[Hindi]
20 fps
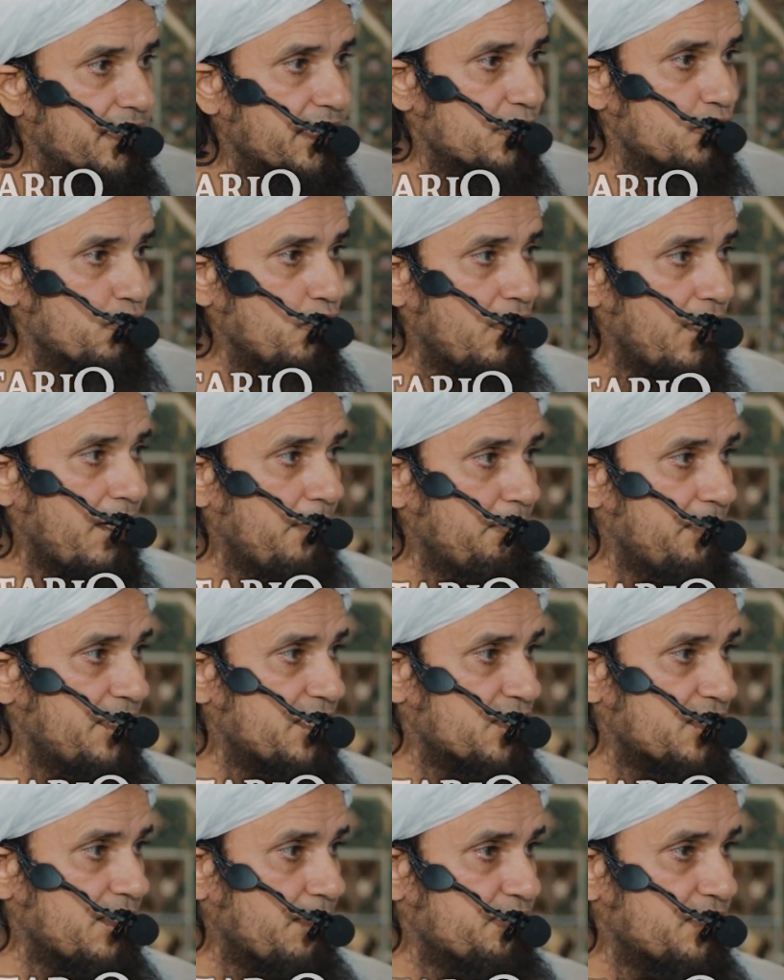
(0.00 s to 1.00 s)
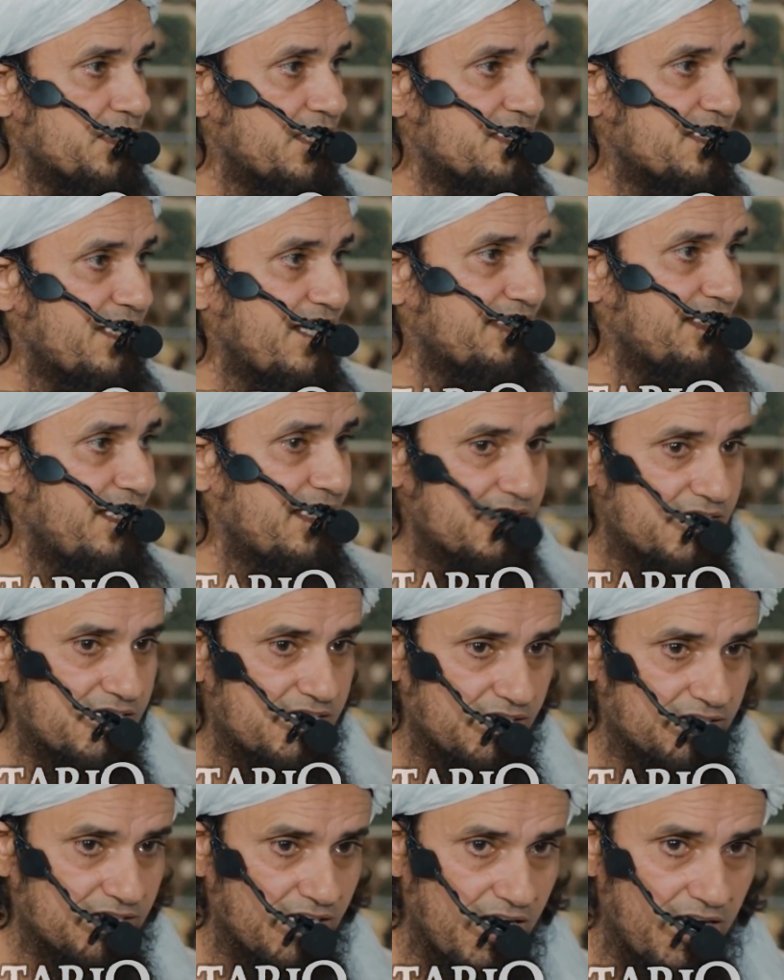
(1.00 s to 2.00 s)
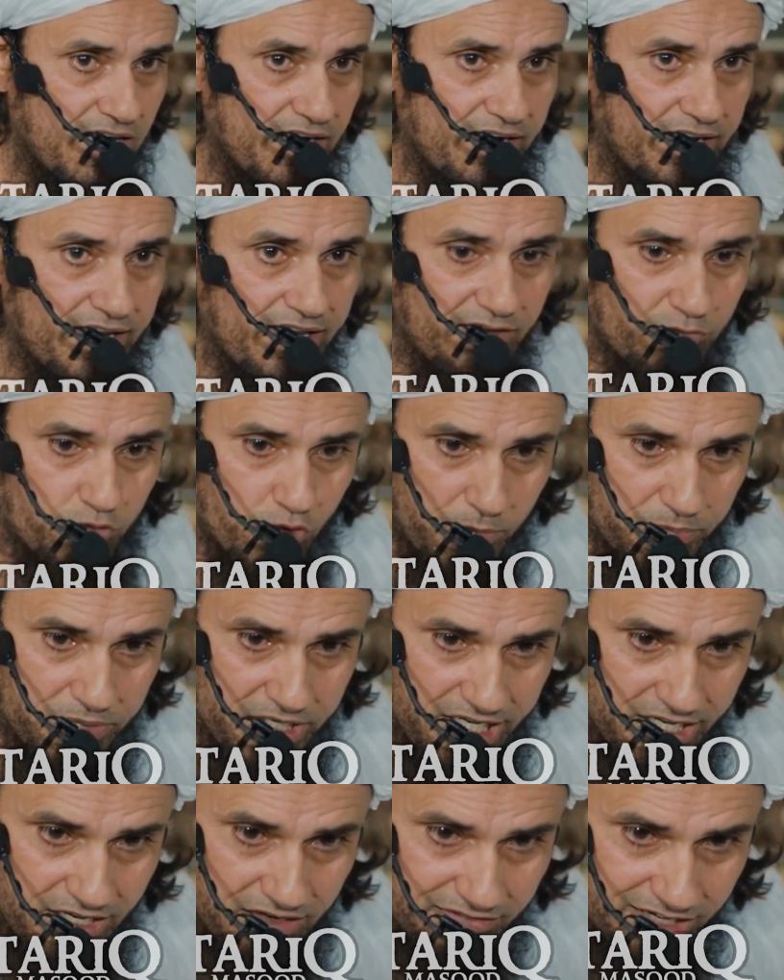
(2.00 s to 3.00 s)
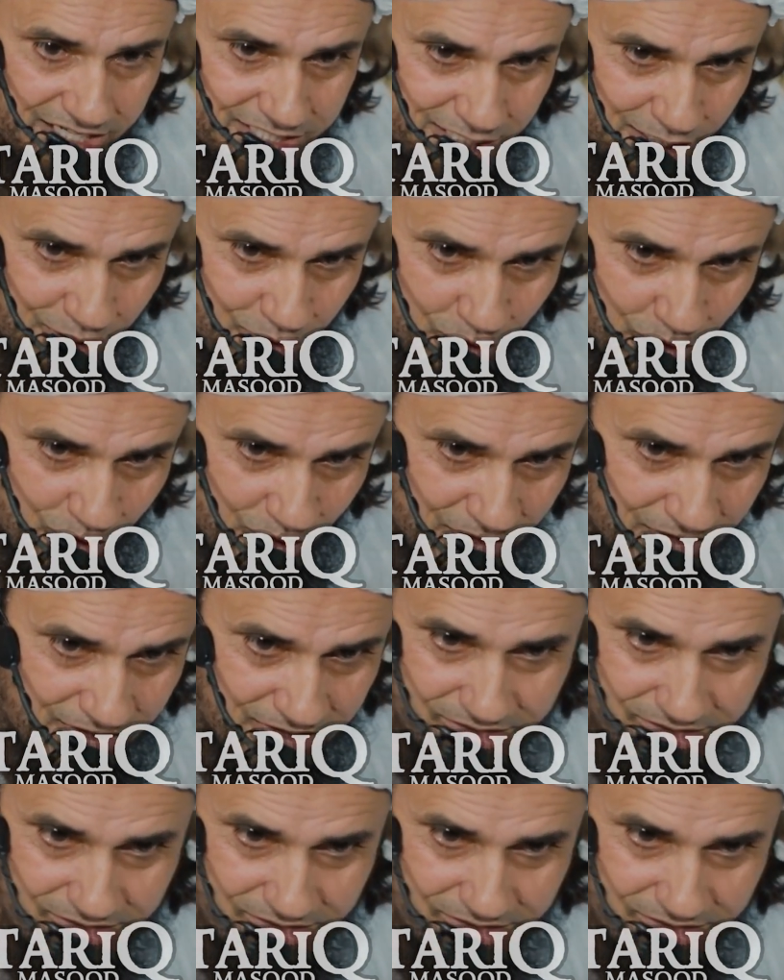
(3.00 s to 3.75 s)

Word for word: कि जो हम में सबसे ज्यादा इज्जतदार हैं वो अपनी नवासी को